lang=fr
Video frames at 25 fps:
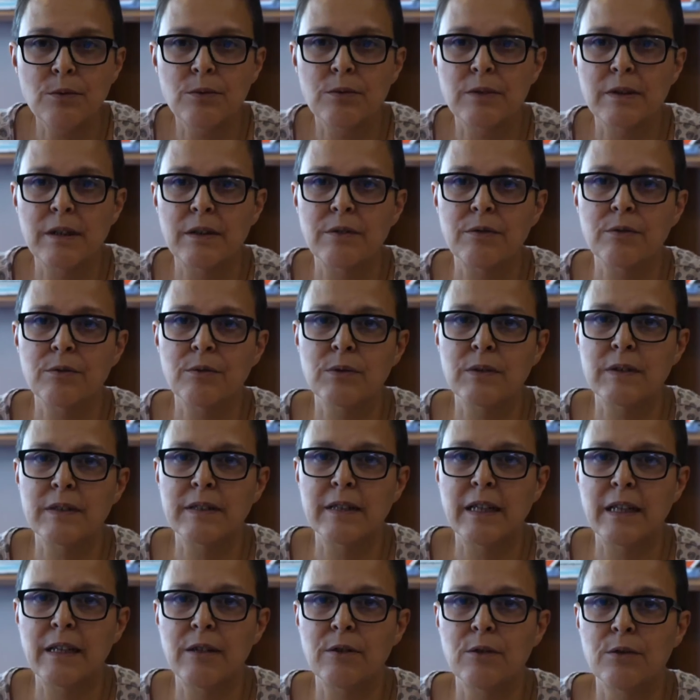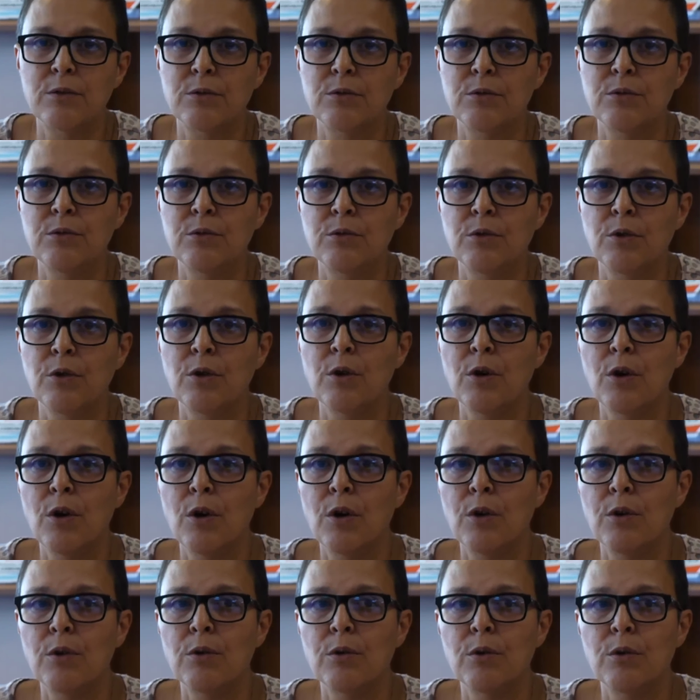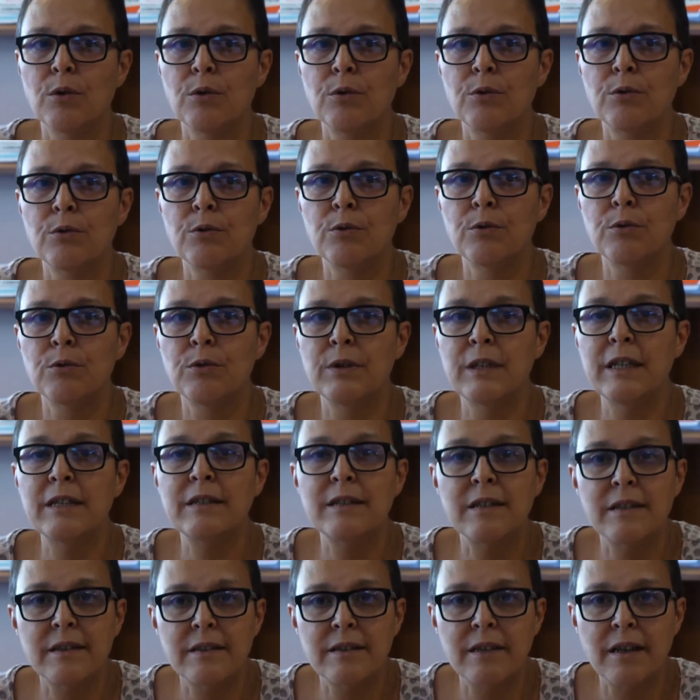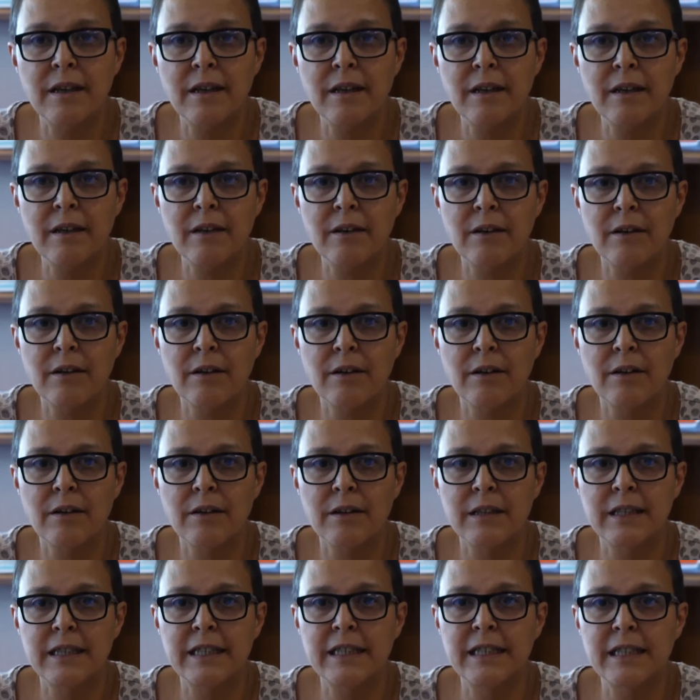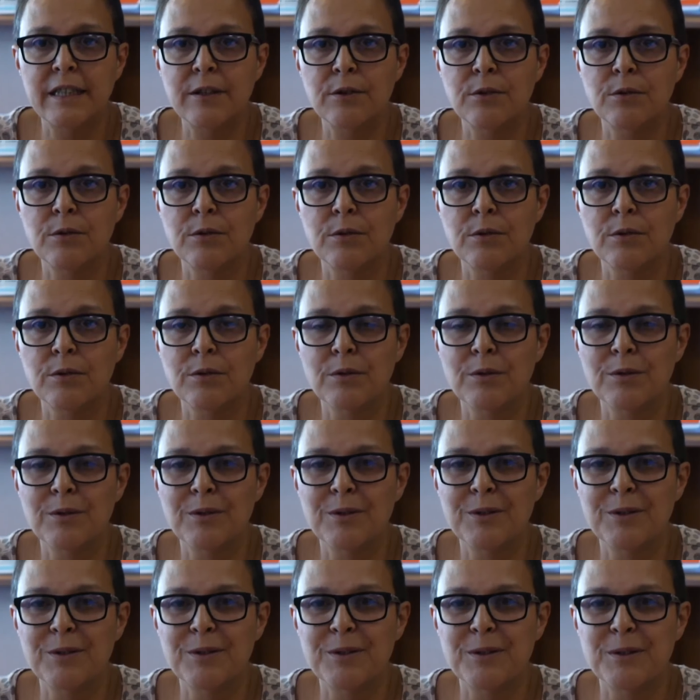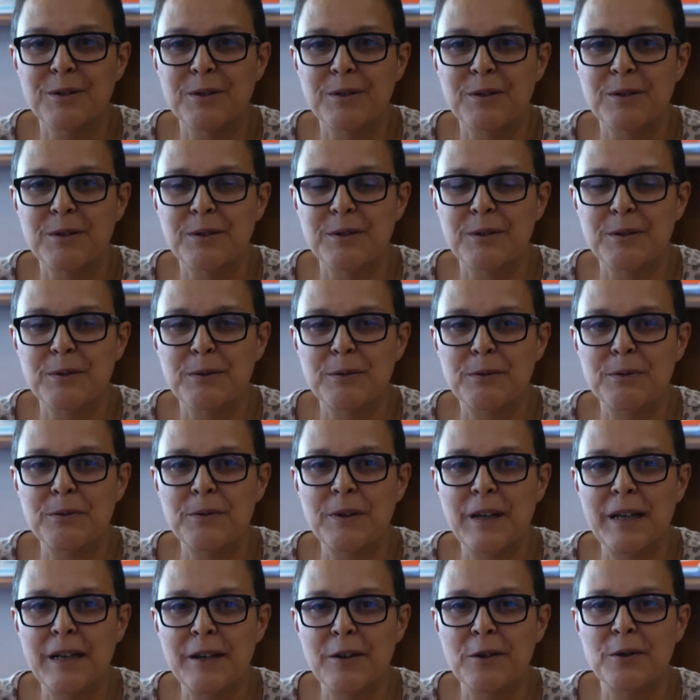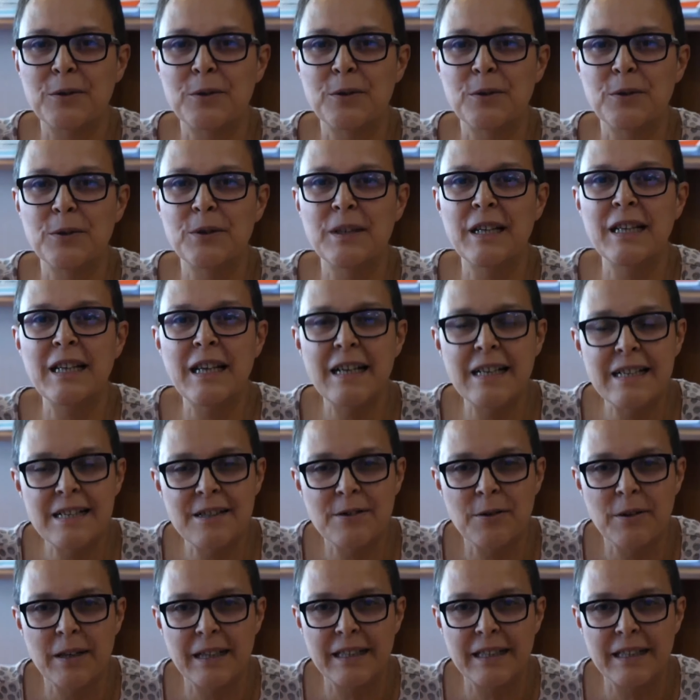Nous avons celle d'une euh, de nécessaire qui est de faire une, analyse de